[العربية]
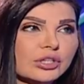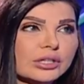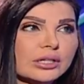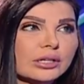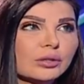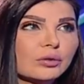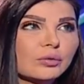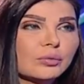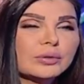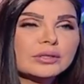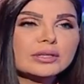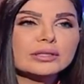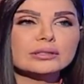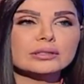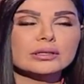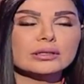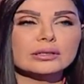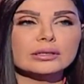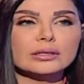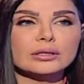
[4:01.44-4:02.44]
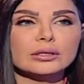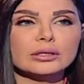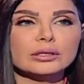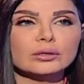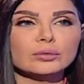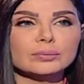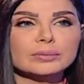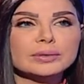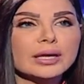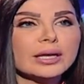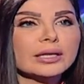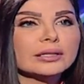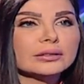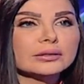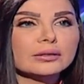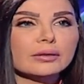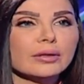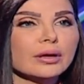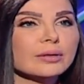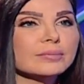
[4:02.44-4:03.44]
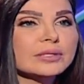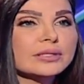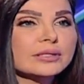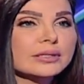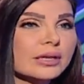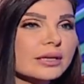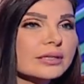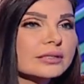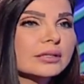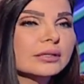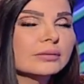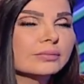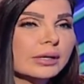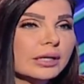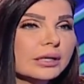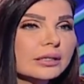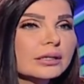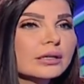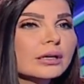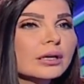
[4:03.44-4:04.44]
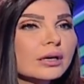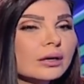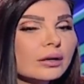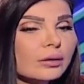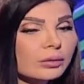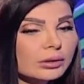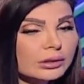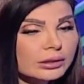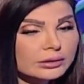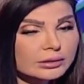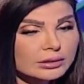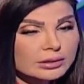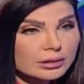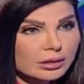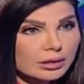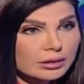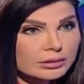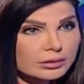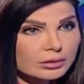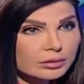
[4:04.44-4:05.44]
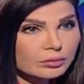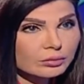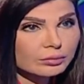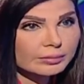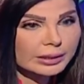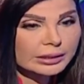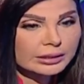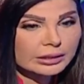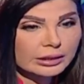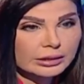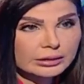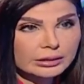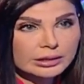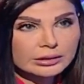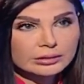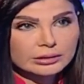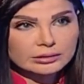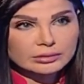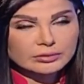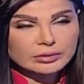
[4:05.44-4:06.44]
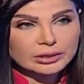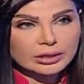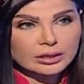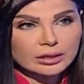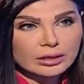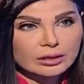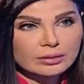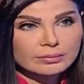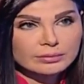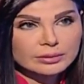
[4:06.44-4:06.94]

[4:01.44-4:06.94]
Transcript: شكل هوية لبنان النظام السياسي المالي والاقتصادي ومعنا أيضا نسخة